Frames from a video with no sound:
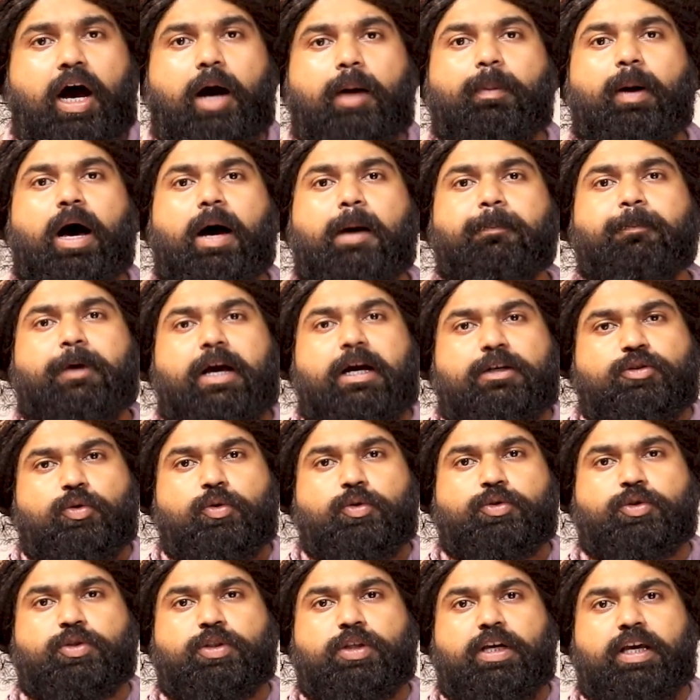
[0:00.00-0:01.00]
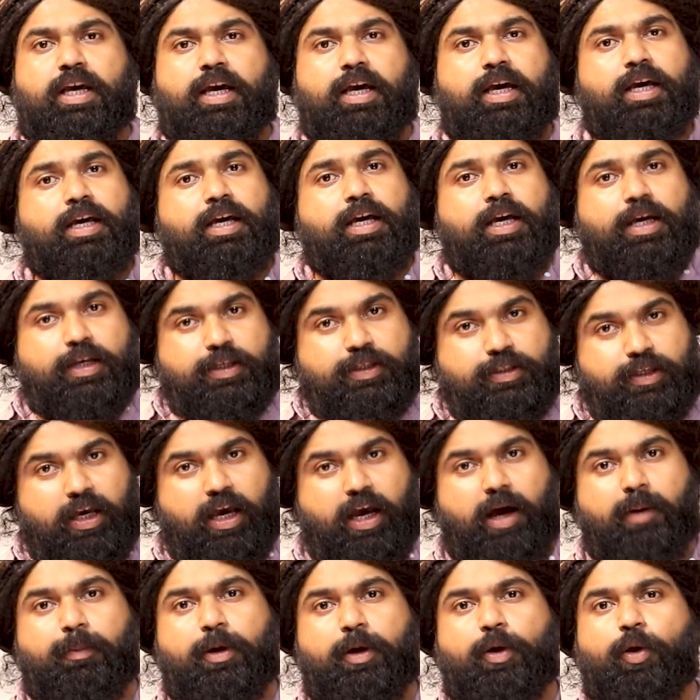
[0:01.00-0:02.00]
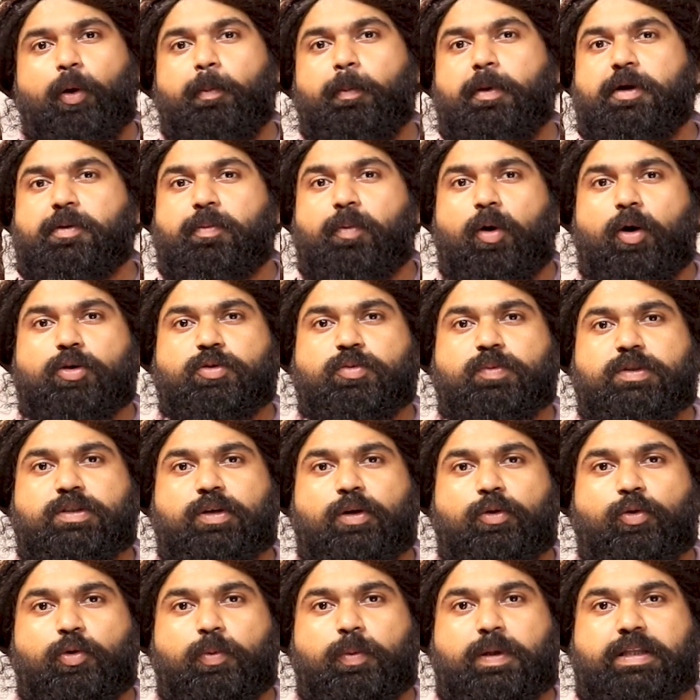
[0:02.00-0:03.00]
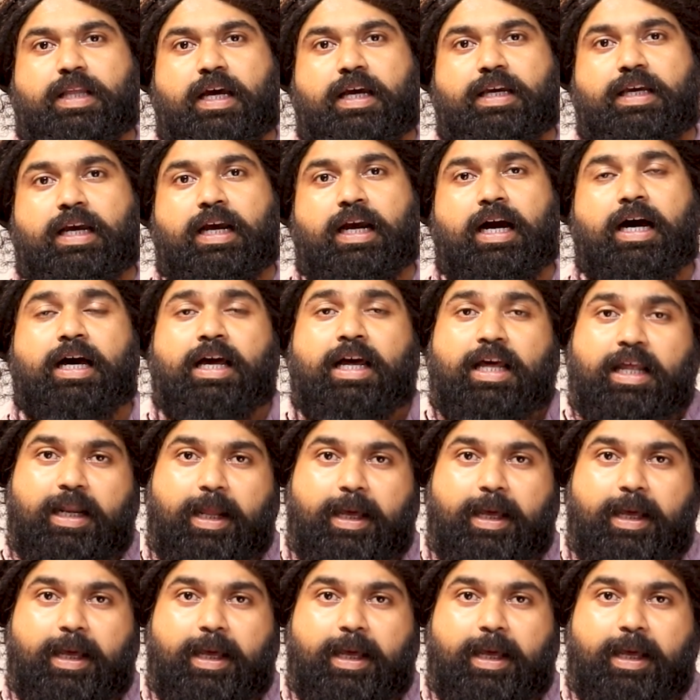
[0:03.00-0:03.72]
अब आप क्या सोचते हैं ये हमें कमेंट बॉक्स में ज़रूर बताइएगा